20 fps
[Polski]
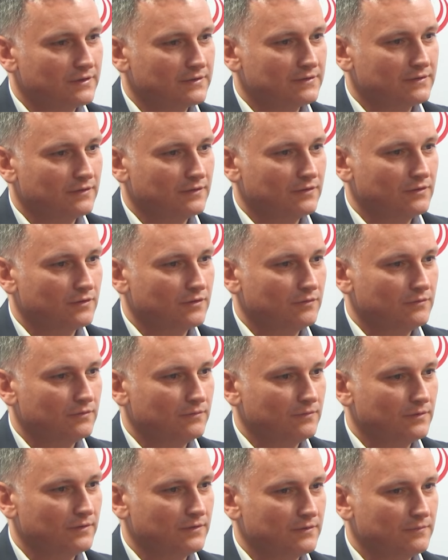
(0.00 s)
jest to około
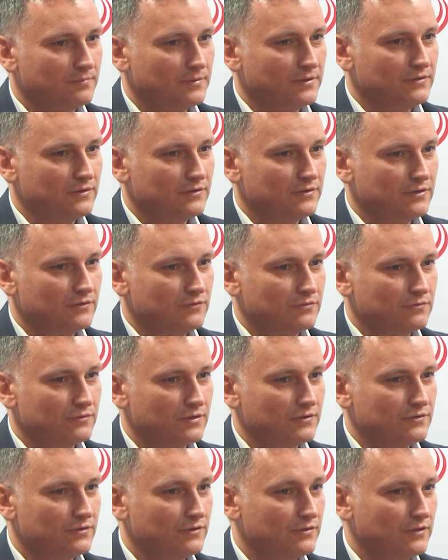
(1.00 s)

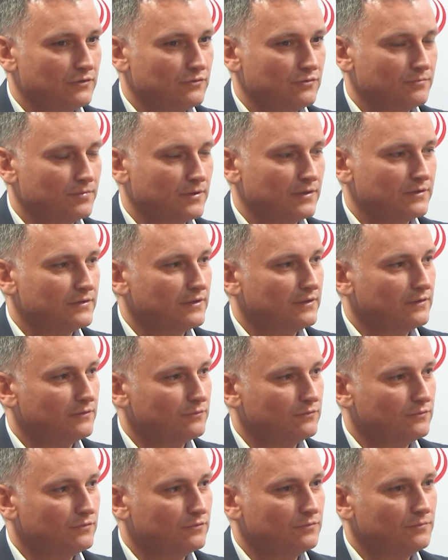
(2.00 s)
50-60%,
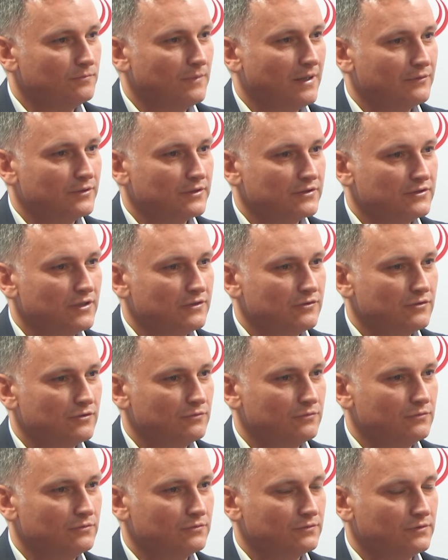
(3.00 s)
u, u małych dzieci,
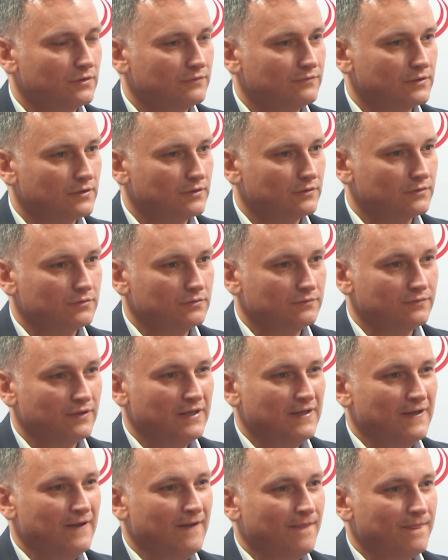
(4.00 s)
u noworodków
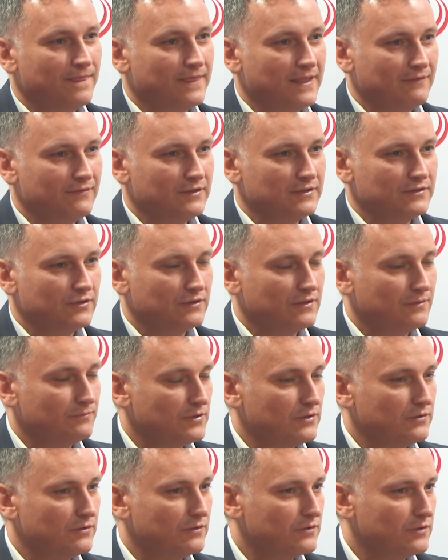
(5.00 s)
nawet
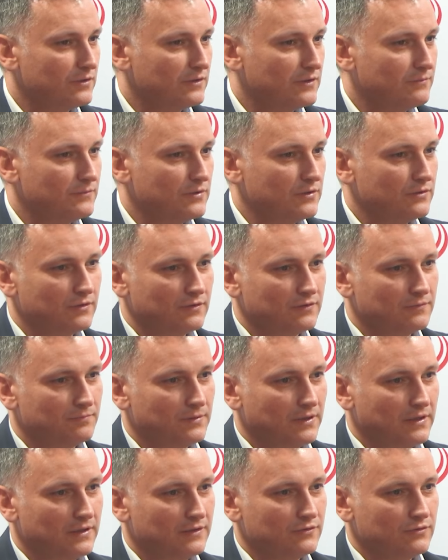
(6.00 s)

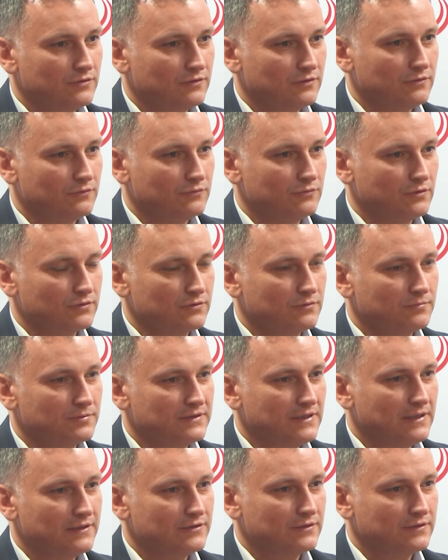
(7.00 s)
70-75%. U osób
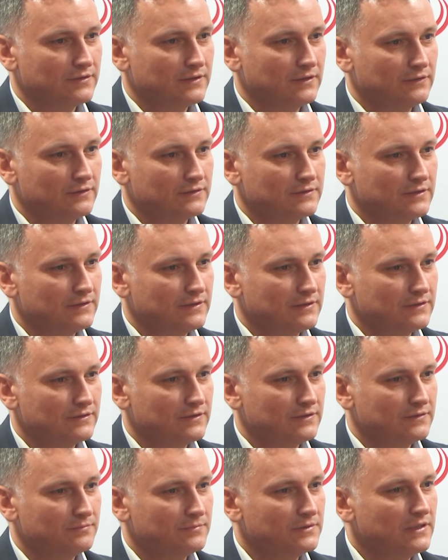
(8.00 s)
starszych ten odsetek
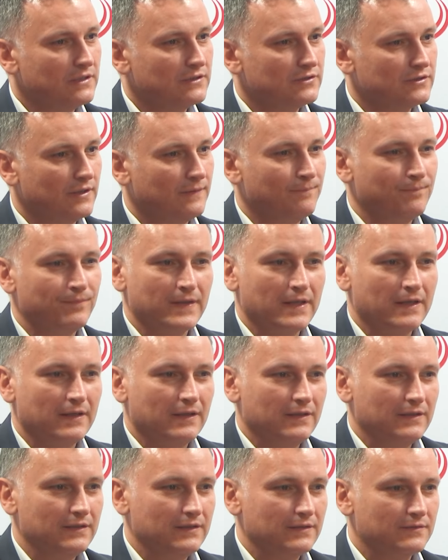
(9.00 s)
się zmniejsza.
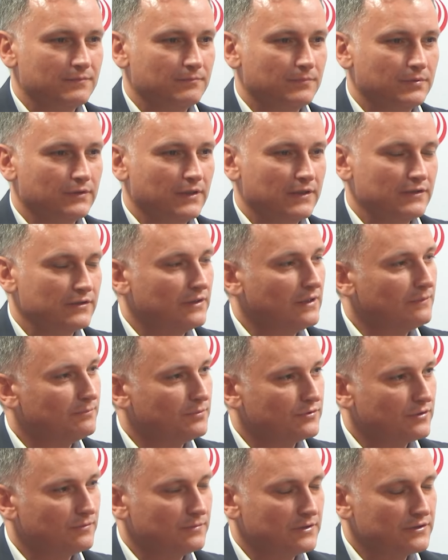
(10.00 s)
Jest bodajże na
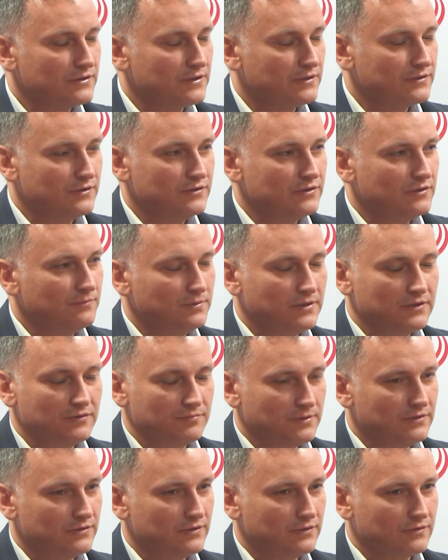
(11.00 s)
poziomie
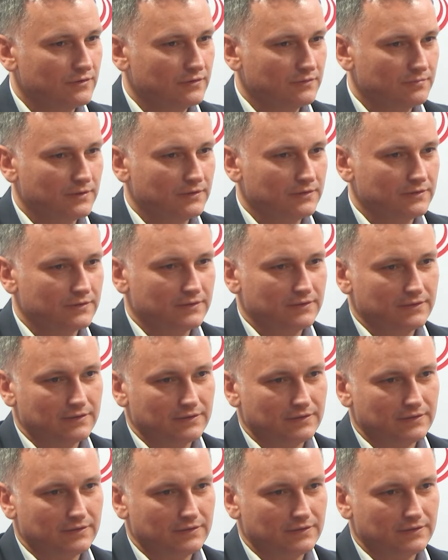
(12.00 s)
45-50%.